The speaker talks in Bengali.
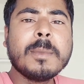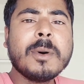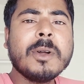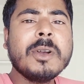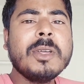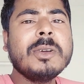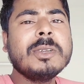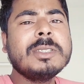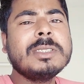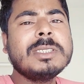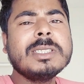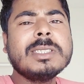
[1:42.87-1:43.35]

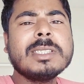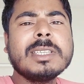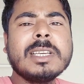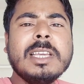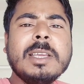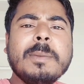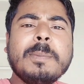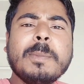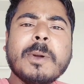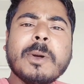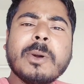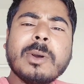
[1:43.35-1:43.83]
মনে হচ্ছে
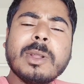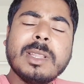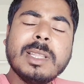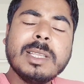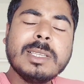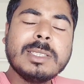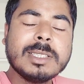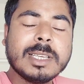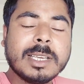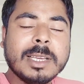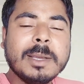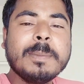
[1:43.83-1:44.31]
স্কিপ করে
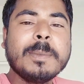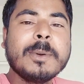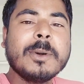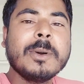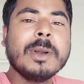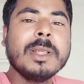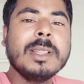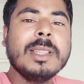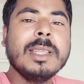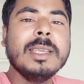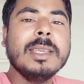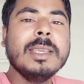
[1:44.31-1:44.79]
দিই স্কিপ
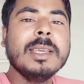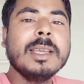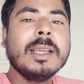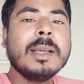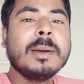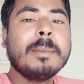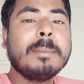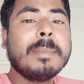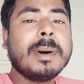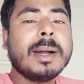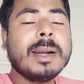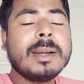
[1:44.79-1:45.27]
করে দিই
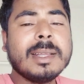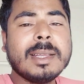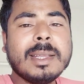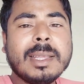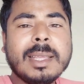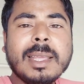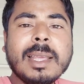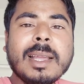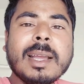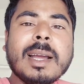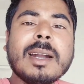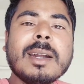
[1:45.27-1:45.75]
বাট
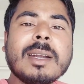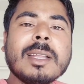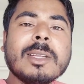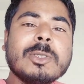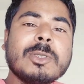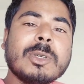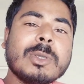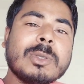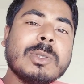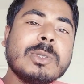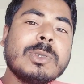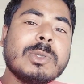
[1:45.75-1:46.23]
এই গানটা
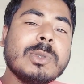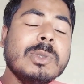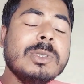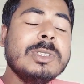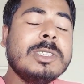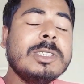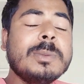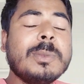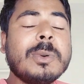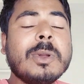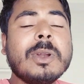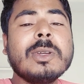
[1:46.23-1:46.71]
যত
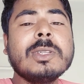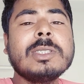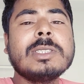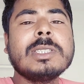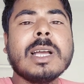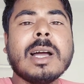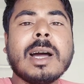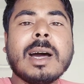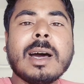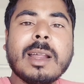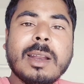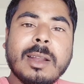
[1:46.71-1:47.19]
শুনছি মনে
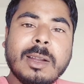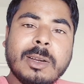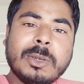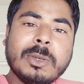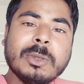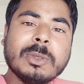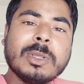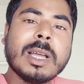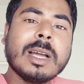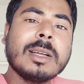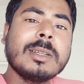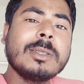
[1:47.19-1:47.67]
হচ্ছে
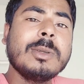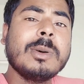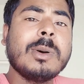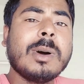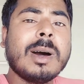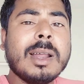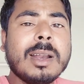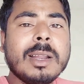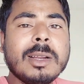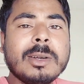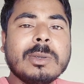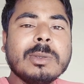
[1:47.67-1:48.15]
আরেকটু থাকতো
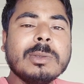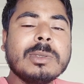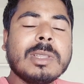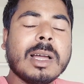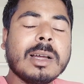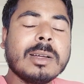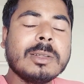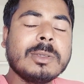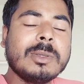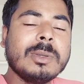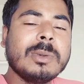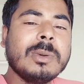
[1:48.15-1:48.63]
আরেকটু
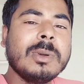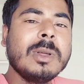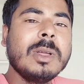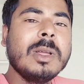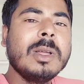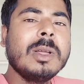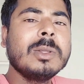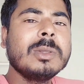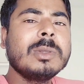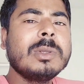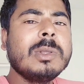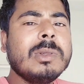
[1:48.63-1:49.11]
থাকতো
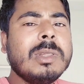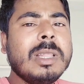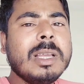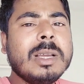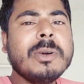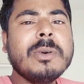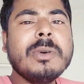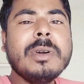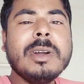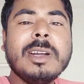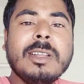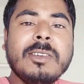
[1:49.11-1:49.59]
তো
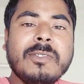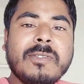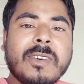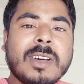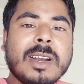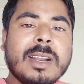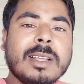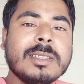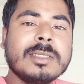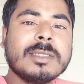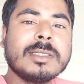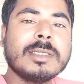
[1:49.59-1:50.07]
দেখুন
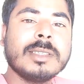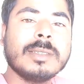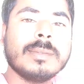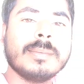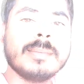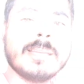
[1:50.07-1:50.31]
ডিফারেন্স